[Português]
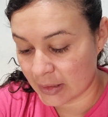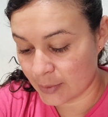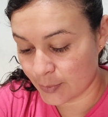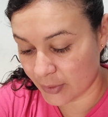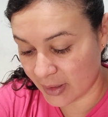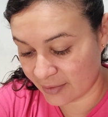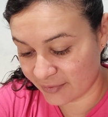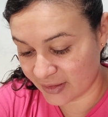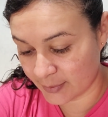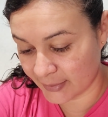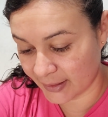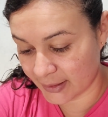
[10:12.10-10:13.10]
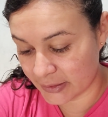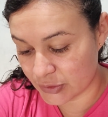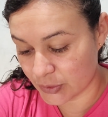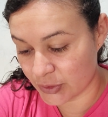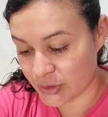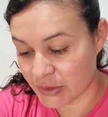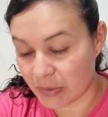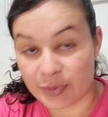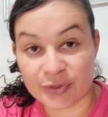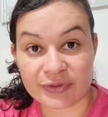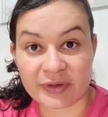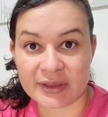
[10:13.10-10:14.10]
E pro café da manhã de hoje eu
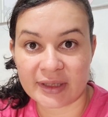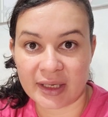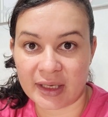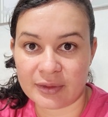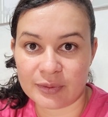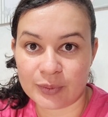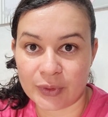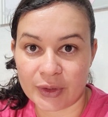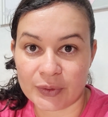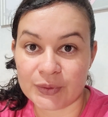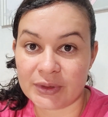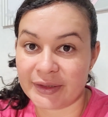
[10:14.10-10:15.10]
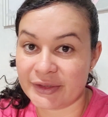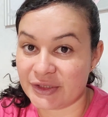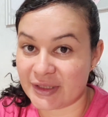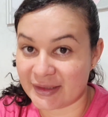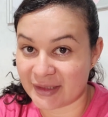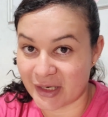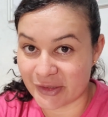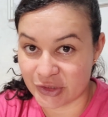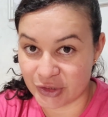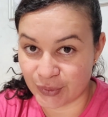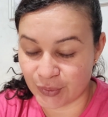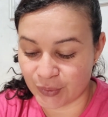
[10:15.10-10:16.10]
aproveitei um pouquinho do lanche da tarde
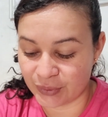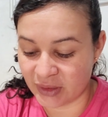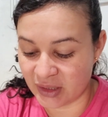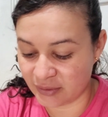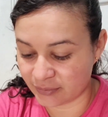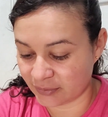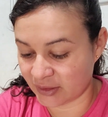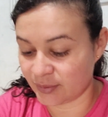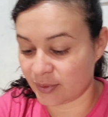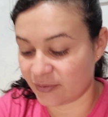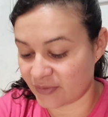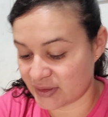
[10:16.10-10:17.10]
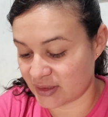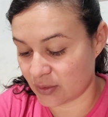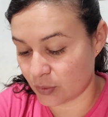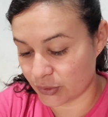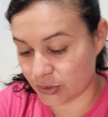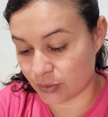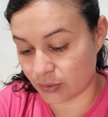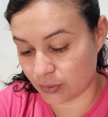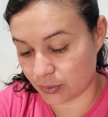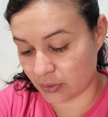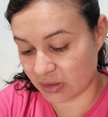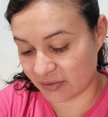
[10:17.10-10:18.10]
de ontem, né? Pra fazer hoje no,
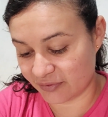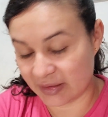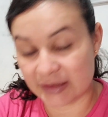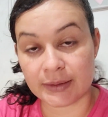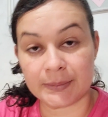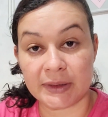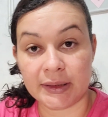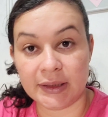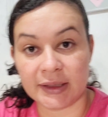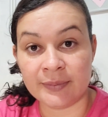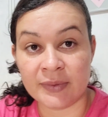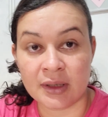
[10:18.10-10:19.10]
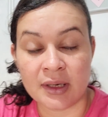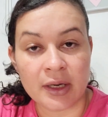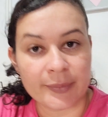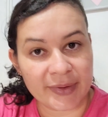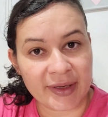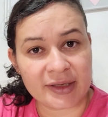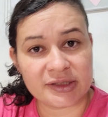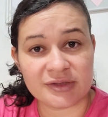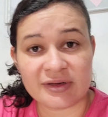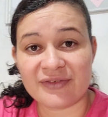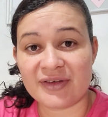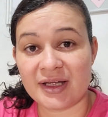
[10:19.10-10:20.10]
no café da manhã, porque a
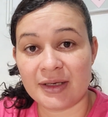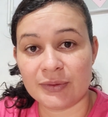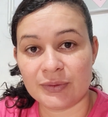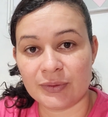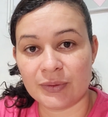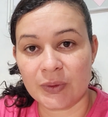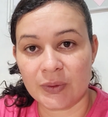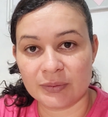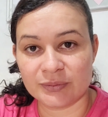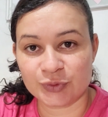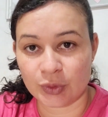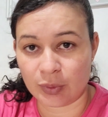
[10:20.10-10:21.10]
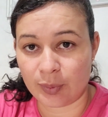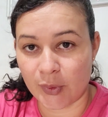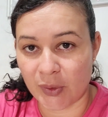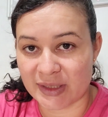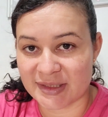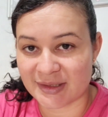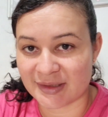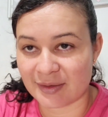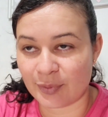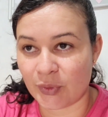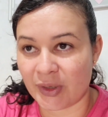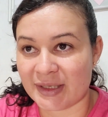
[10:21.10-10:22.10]
gente vai ficando com poucas,
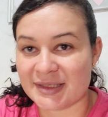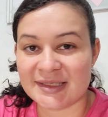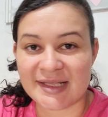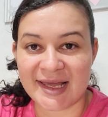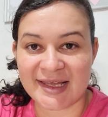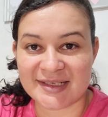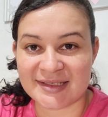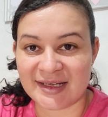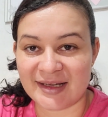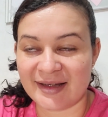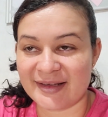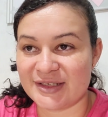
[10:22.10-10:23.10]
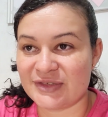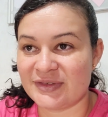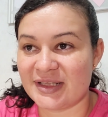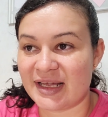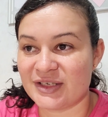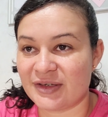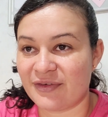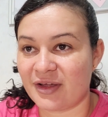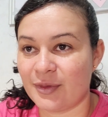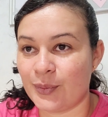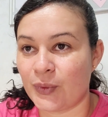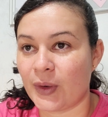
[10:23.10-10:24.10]
poucas ideias, né? A criatividade vai
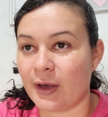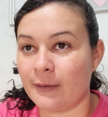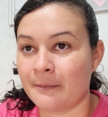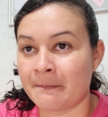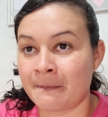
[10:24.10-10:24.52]
ficando pouca.